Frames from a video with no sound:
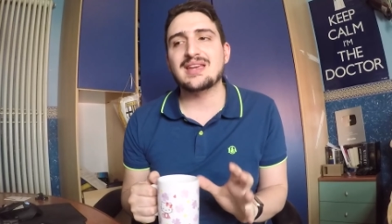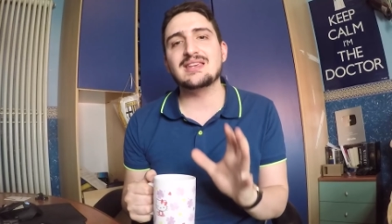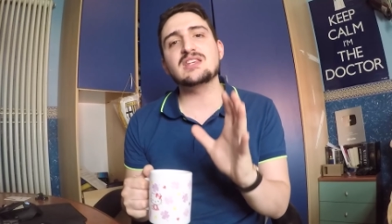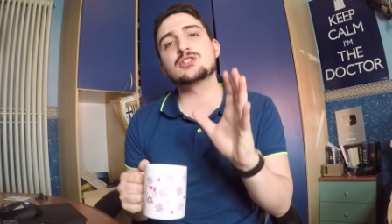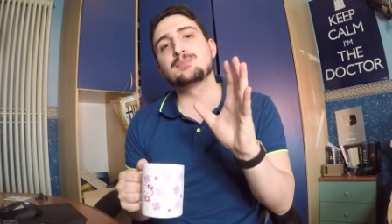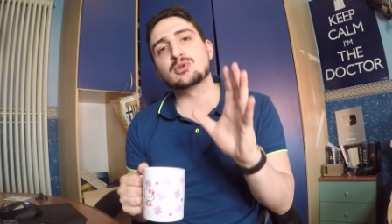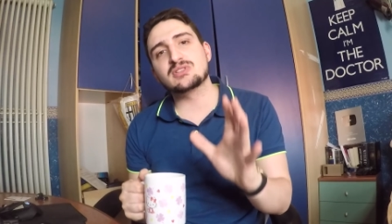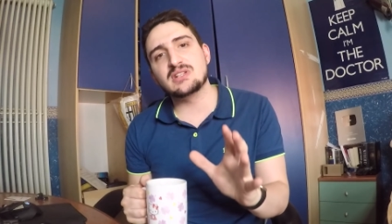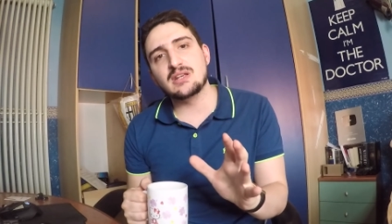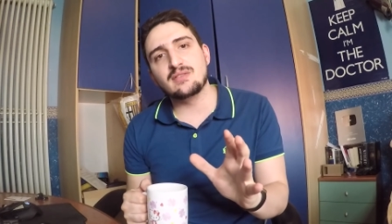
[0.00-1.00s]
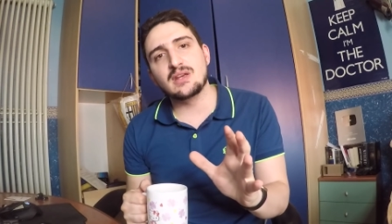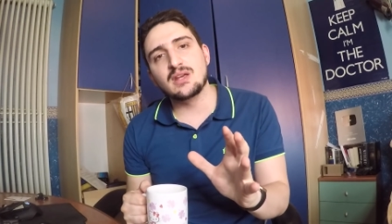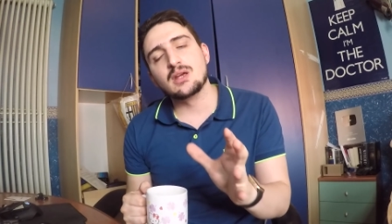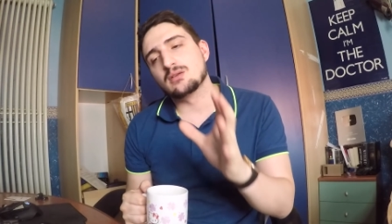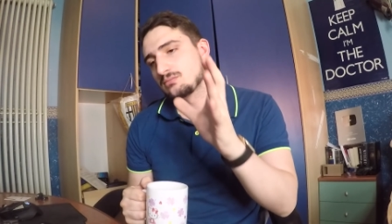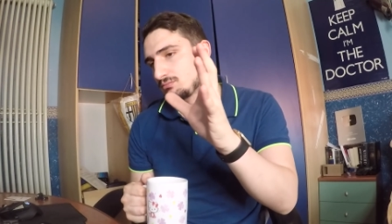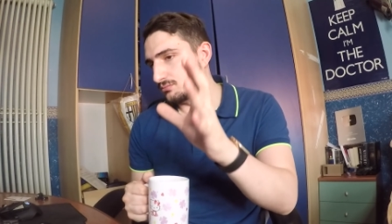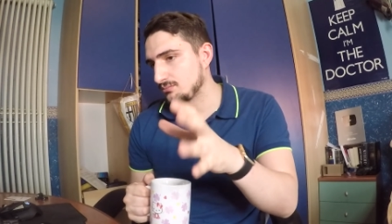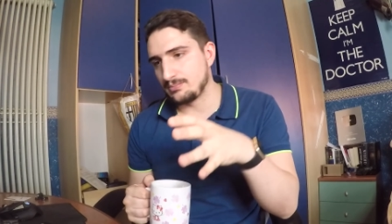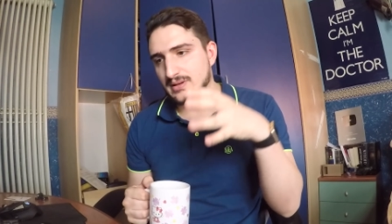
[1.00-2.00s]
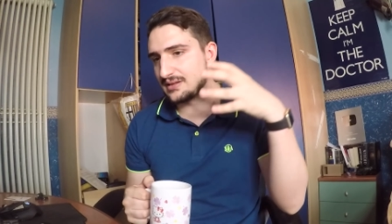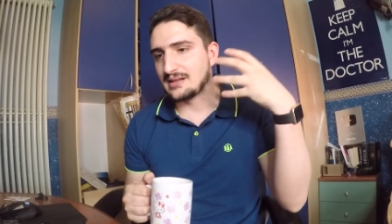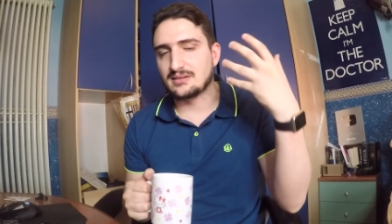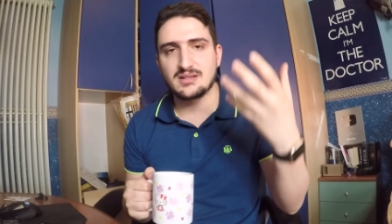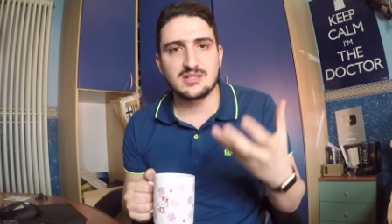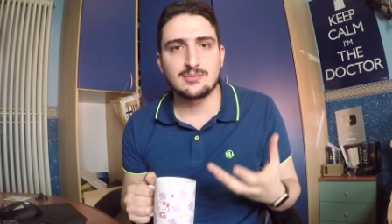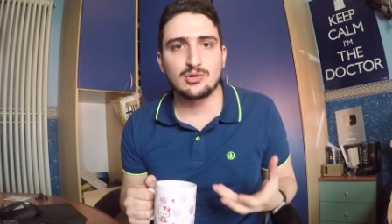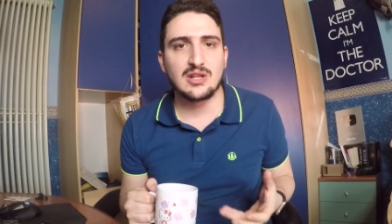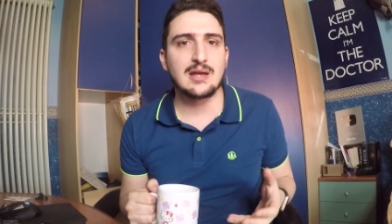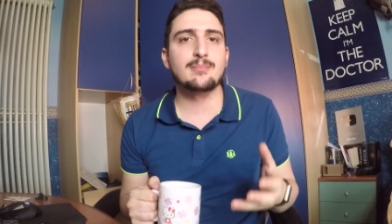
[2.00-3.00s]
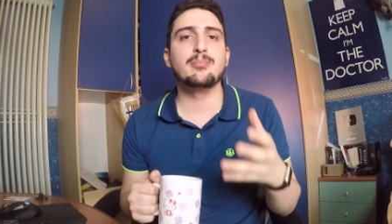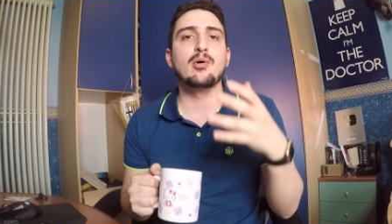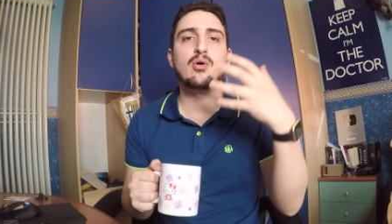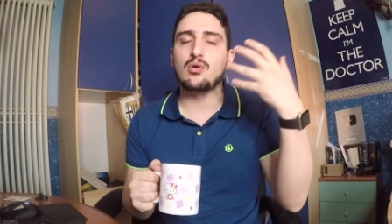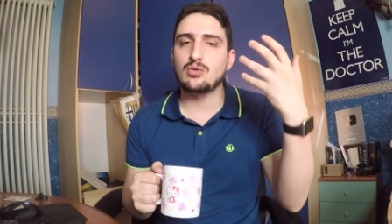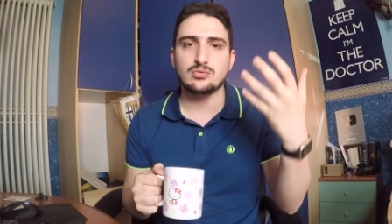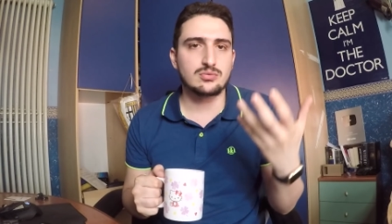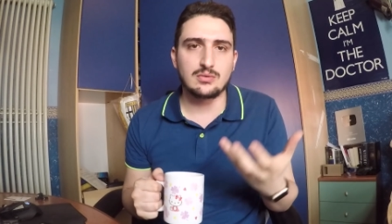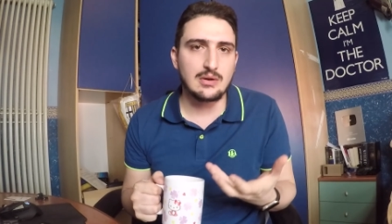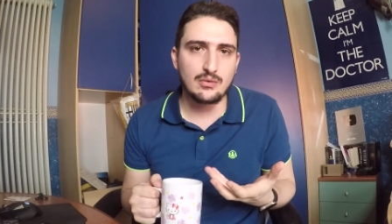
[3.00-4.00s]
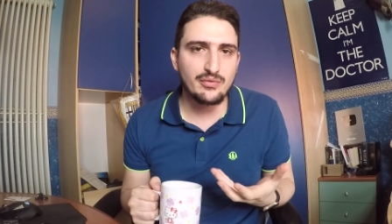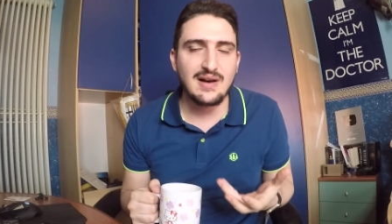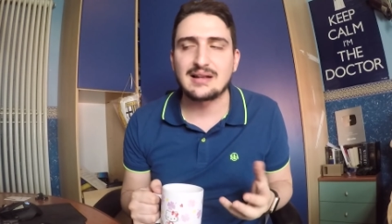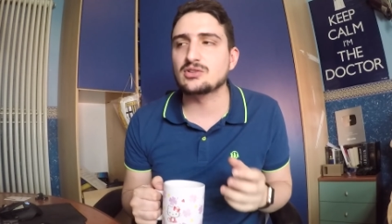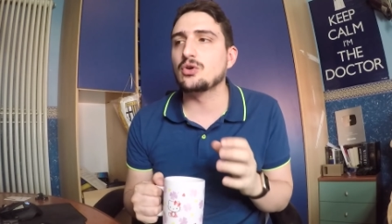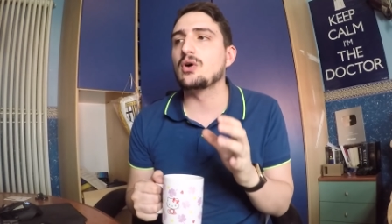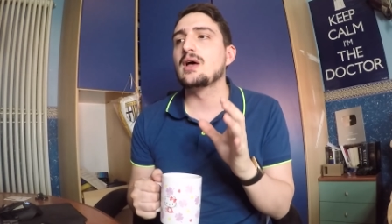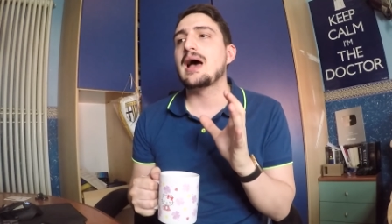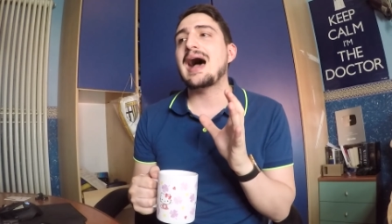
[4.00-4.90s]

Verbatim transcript: gli sportivi per tantissimo tempo lo, l'hanno fatto,